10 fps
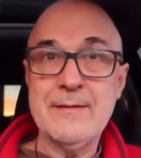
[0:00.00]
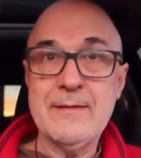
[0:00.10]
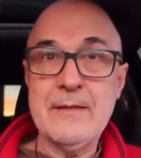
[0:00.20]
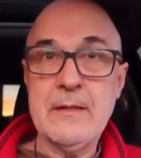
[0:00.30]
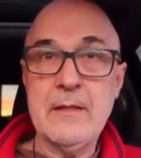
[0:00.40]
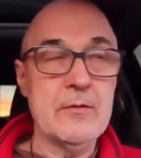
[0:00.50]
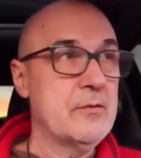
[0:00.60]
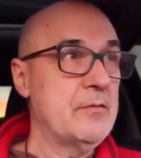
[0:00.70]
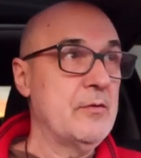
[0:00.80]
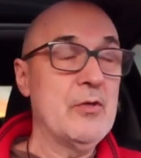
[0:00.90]
es decir, que
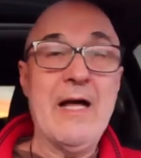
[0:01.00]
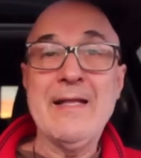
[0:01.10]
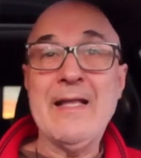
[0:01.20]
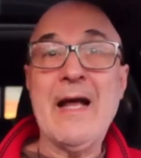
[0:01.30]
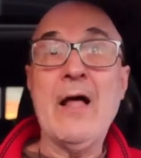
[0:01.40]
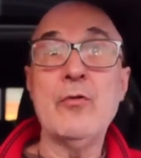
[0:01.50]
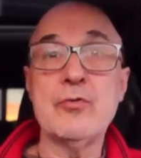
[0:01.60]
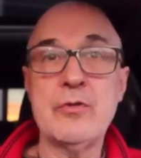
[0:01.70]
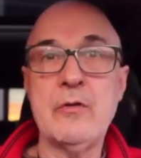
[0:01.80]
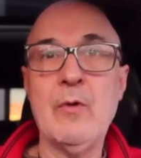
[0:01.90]
son
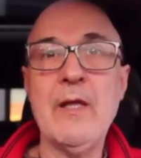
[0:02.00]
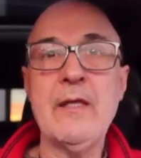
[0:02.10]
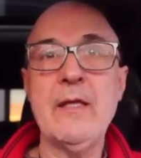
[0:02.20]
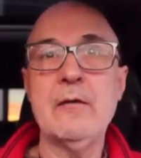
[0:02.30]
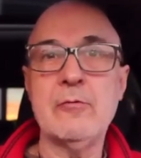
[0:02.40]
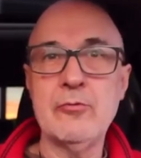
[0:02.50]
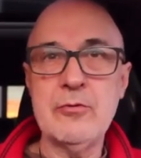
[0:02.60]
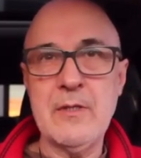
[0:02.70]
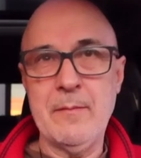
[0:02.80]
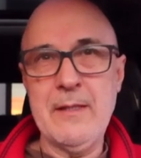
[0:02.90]
atacados igual de
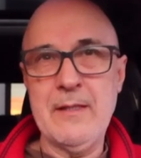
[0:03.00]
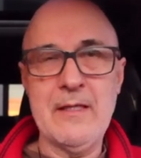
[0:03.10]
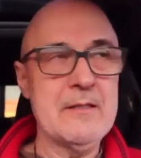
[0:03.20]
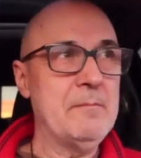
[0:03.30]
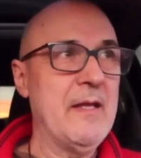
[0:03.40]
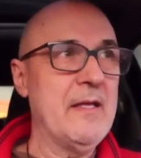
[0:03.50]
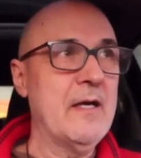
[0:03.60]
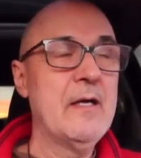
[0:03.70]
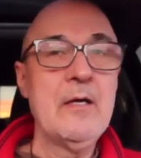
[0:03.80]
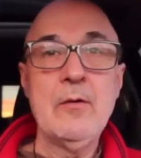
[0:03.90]
injustamente que
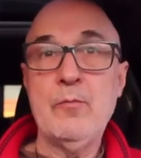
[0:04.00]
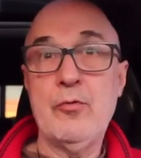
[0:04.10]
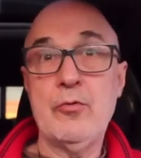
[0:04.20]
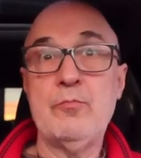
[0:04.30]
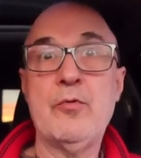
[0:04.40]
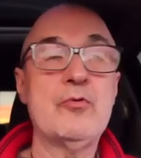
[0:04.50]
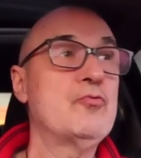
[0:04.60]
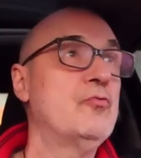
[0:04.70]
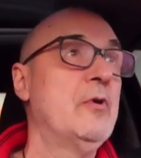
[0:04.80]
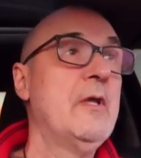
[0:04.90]
España por, por,
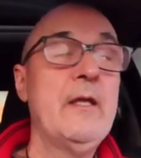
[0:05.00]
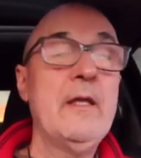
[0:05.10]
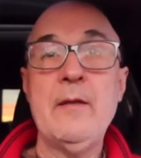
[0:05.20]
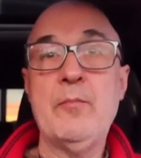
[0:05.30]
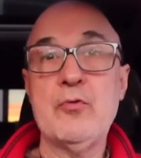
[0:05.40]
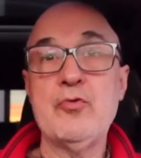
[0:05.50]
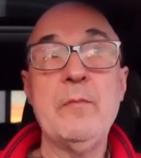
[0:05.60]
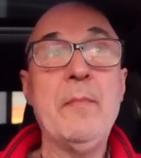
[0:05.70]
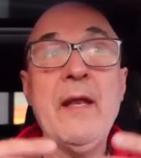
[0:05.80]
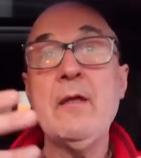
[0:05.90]
su, por su
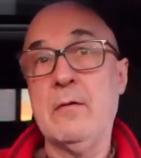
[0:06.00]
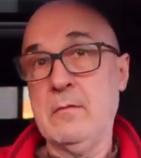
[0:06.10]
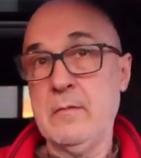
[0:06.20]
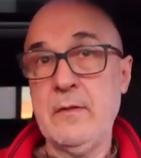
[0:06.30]
imperio.